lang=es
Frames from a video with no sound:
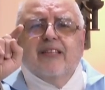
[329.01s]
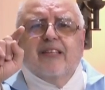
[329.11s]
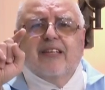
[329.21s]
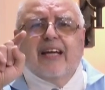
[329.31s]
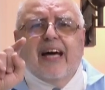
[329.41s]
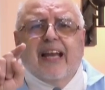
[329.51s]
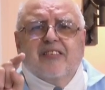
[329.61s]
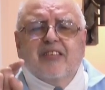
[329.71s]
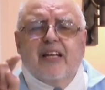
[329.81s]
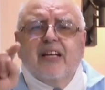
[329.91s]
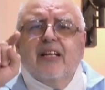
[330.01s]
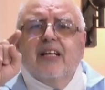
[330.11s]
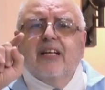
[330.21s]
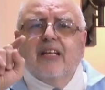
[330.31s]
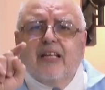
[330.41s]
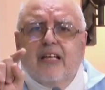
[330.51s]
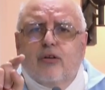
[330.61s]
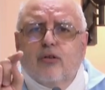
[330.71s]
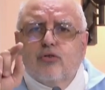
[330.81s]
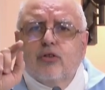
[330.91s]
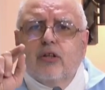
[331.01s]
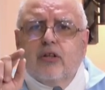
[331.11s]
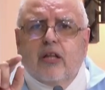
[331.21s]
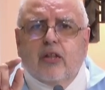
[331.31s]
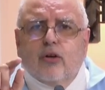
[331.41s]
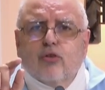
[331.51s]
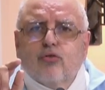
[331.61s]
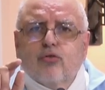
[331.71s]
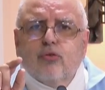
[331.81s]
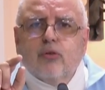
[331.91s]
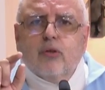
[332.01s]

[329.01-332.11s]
de llegar a ser hijos de Dios.